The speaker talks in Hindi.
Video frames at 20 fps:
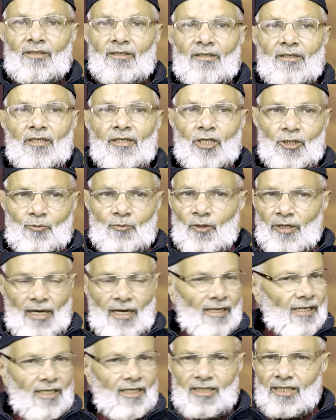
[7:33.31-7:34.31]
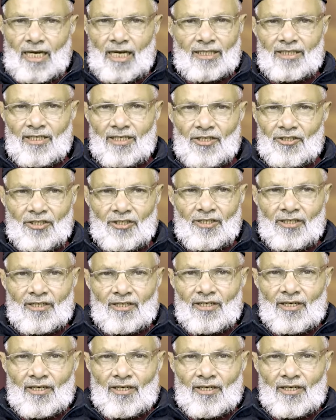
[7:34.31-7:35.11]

इंग्लिश अंग्रेज़ी आती नहीं थी